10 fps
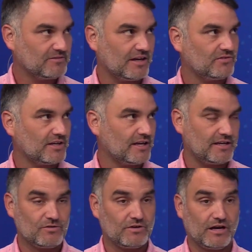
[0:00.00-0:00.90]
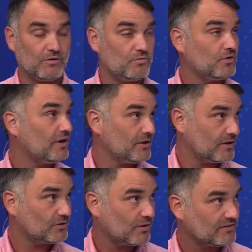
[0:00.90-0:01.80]
O sea, si es que alguno de ellos
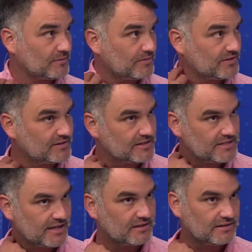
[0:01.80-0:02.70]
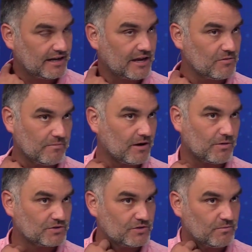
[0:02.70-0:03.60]
les toca ser presidente de Chile en tres años más,
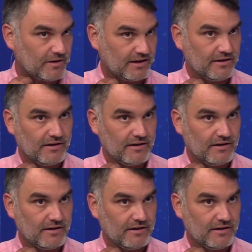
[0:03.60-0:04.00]
cuatro años más,